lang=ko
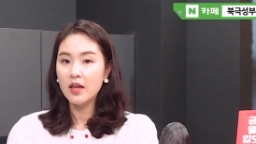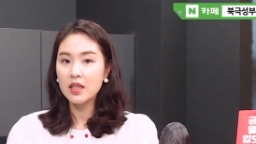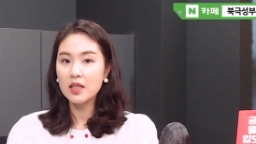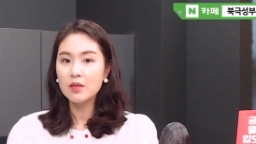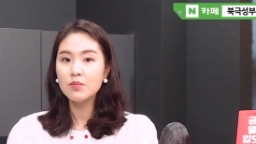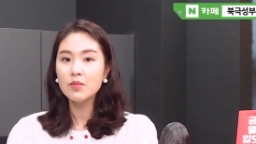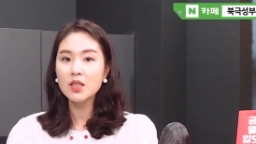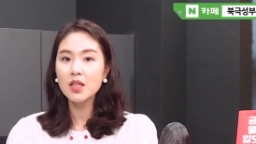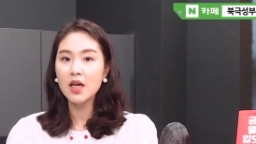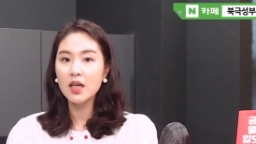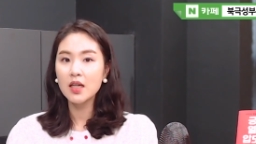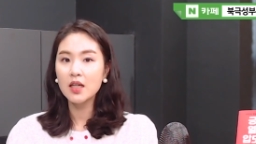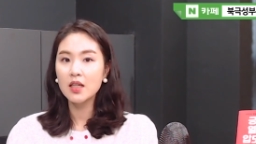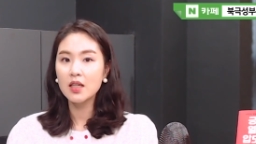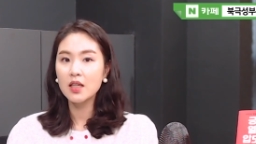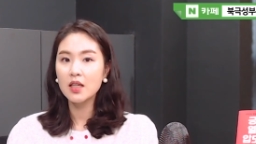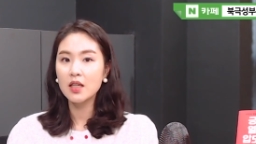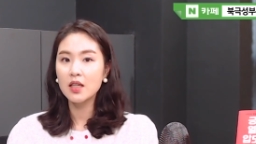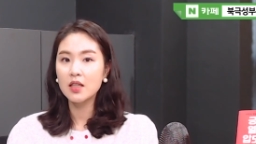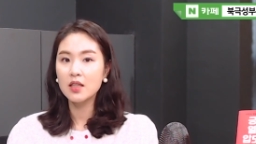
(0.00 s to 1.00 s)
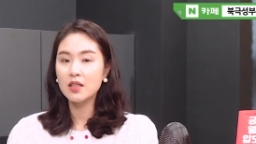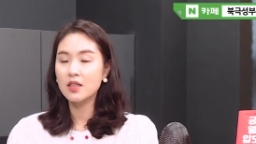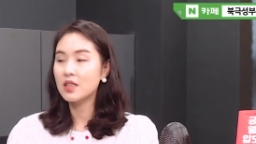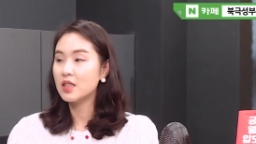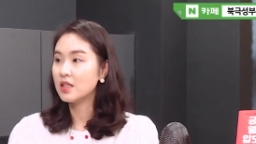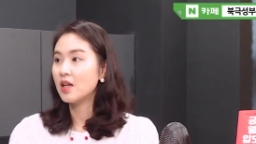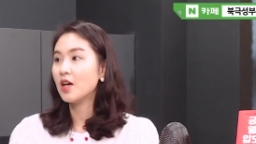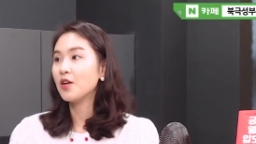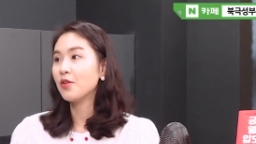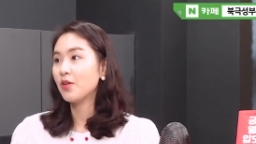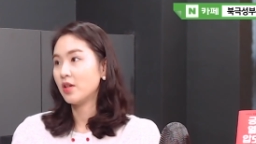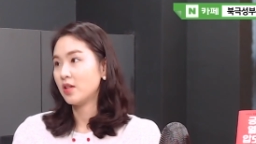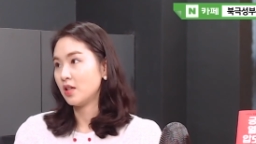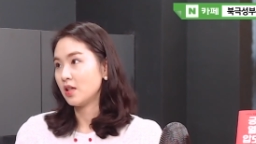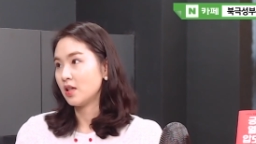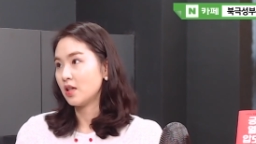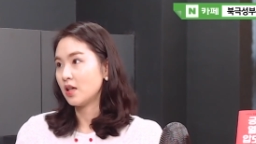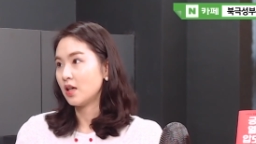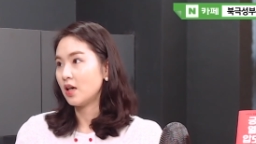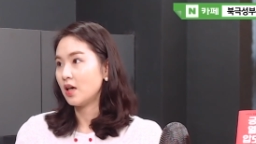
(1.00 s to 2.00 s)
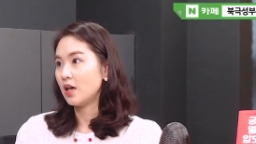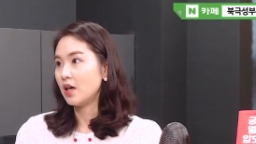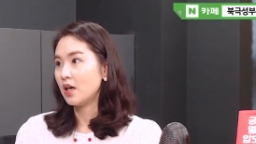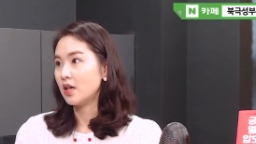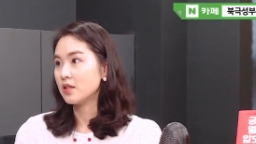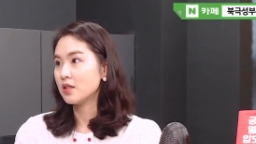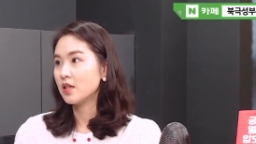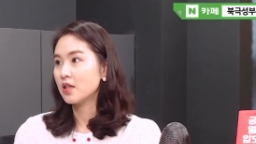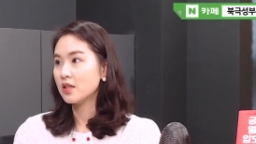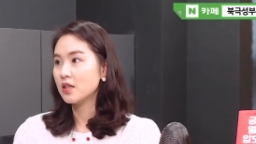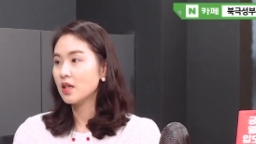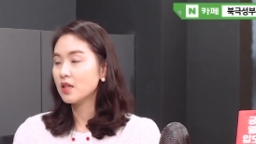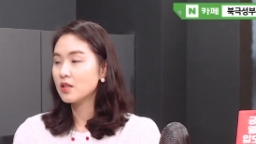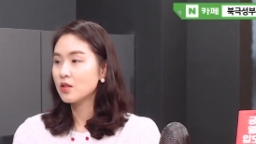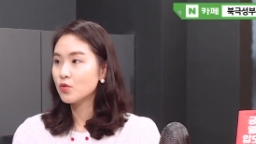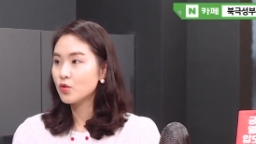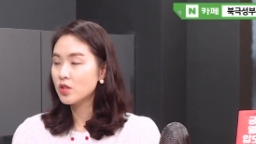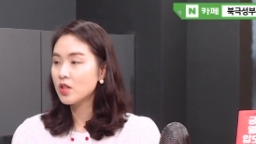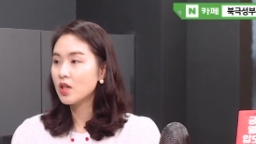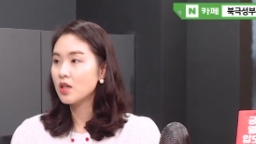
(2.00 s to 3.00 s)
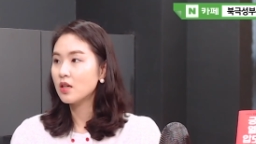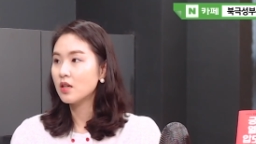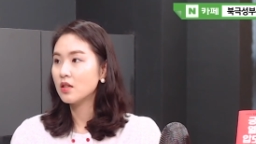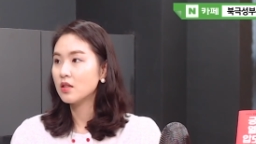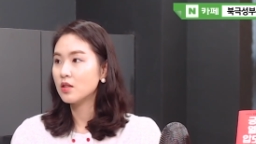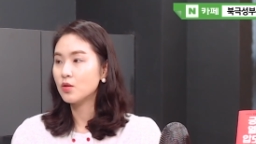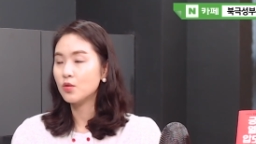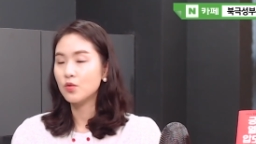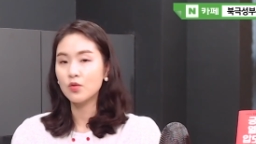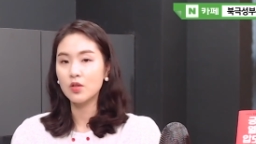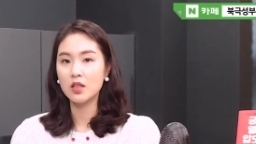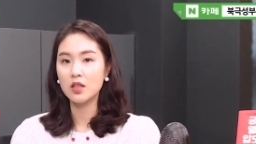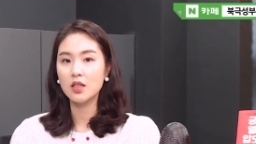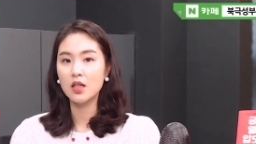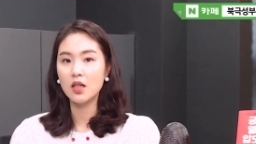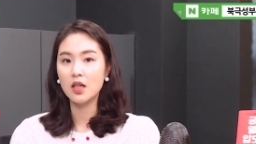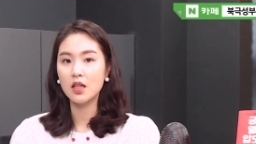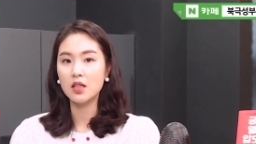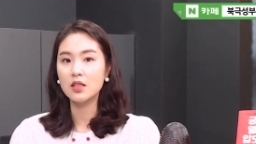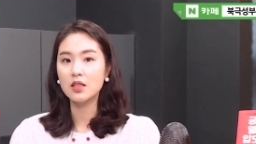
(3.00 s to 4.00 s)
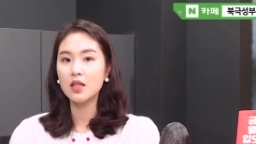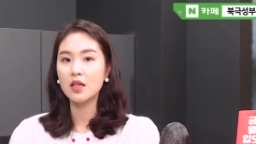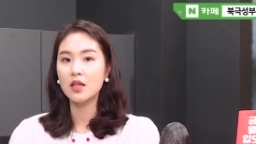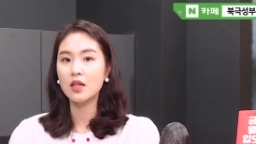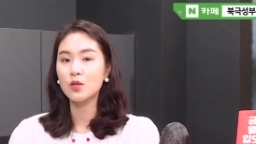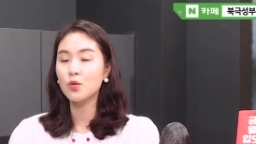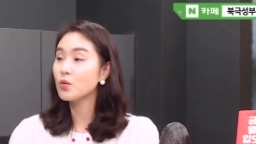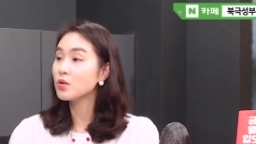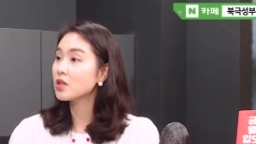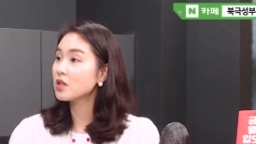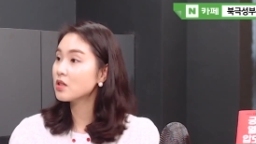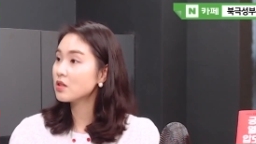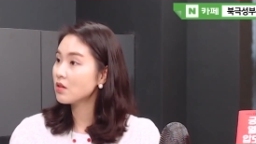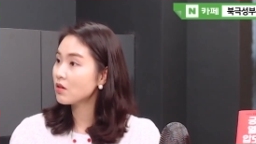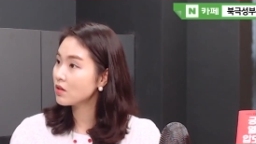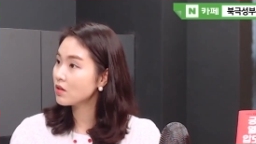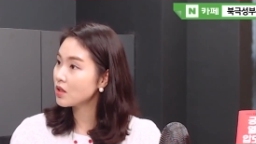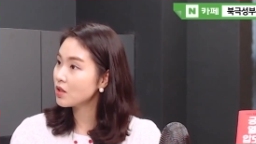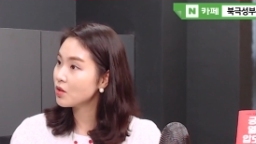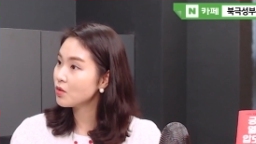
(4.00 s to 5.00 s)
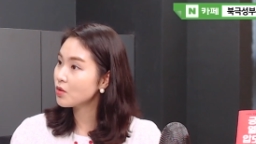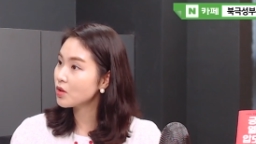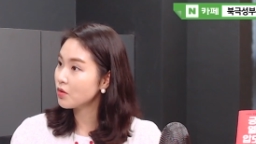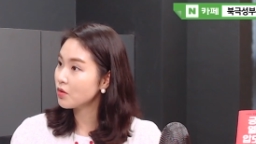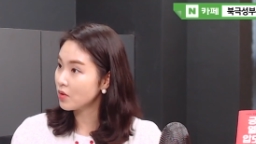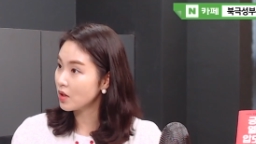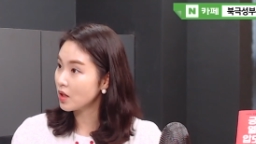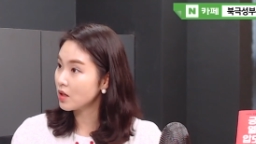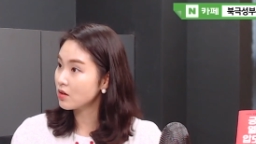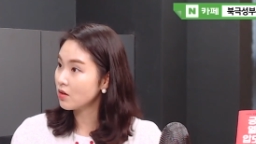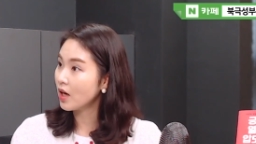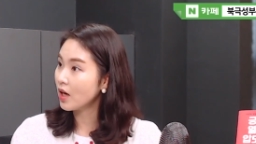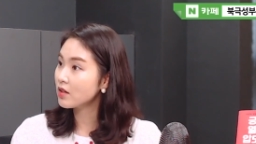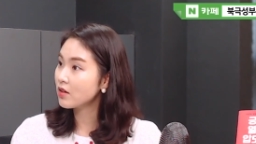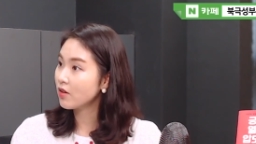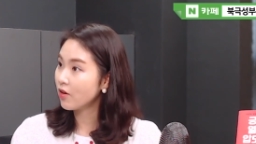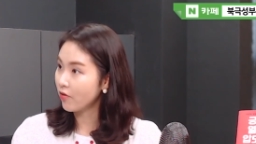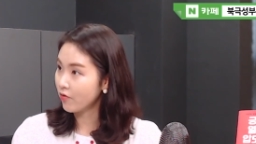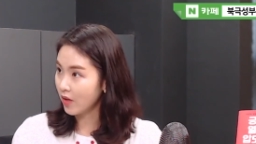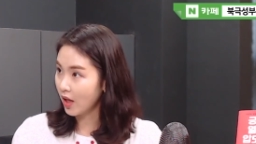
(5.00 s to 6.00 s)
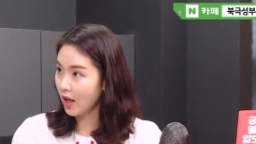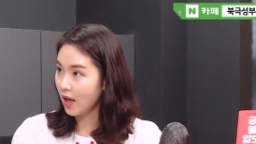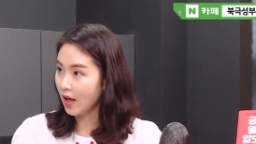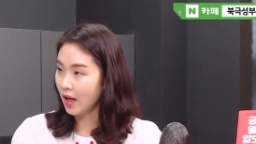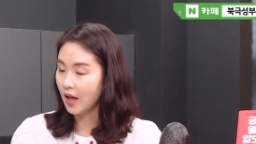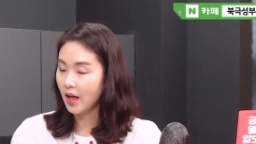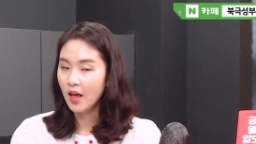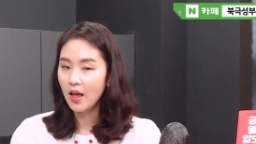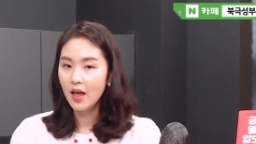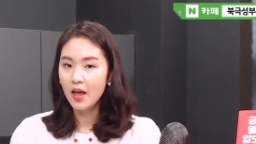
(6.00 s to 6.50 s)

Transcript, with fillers: 임차인을 기다려야 되니까 제가 사실 투자를 하는 이유가 제 인생의 통제성을 키우기 위해서 하는 건데